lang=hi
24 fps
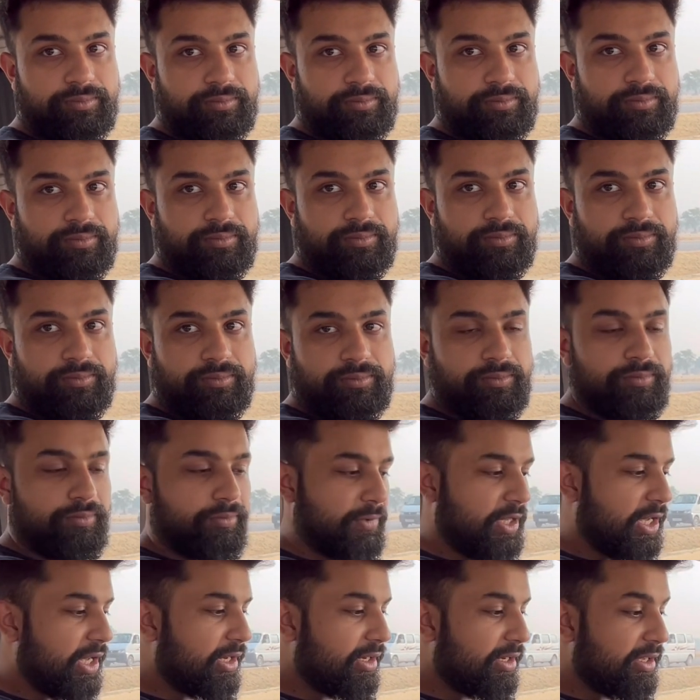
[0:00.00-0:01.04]
बता
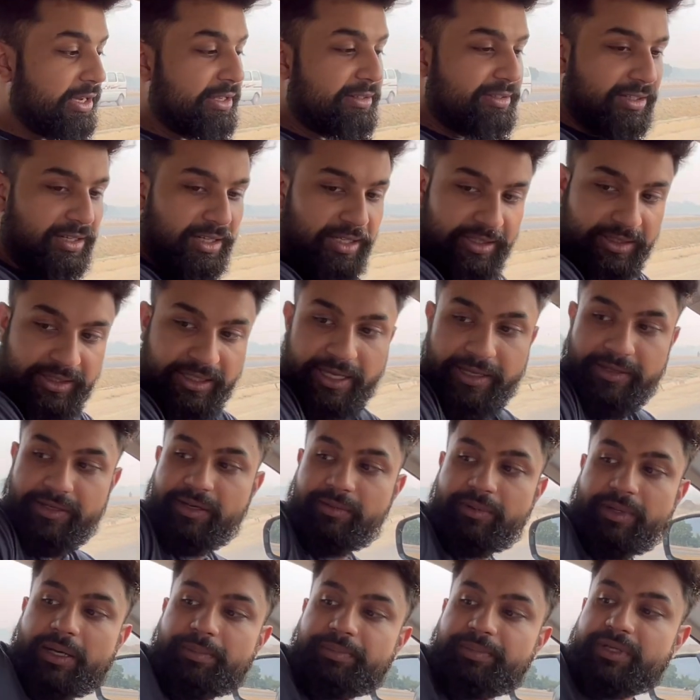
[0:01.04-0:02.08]
हल्का सा लगता है
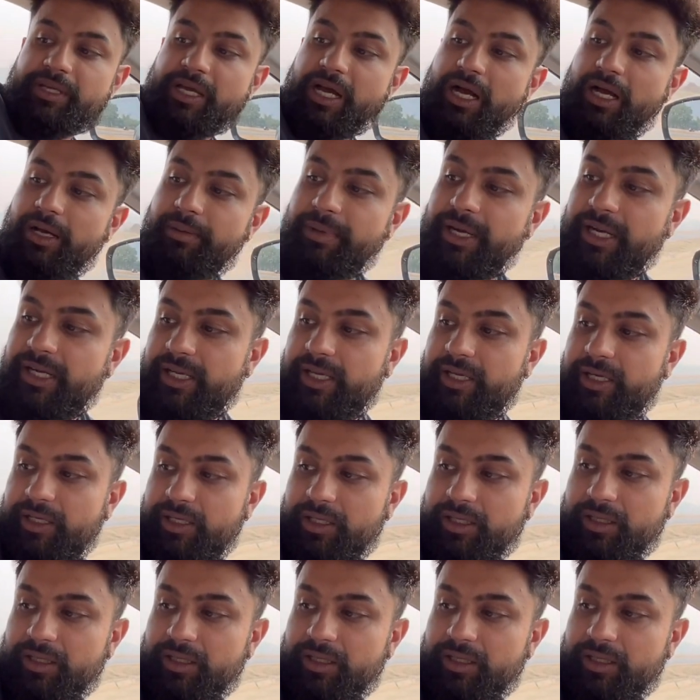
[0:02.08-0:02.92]
जब आप यहाँ बैठेंगे ना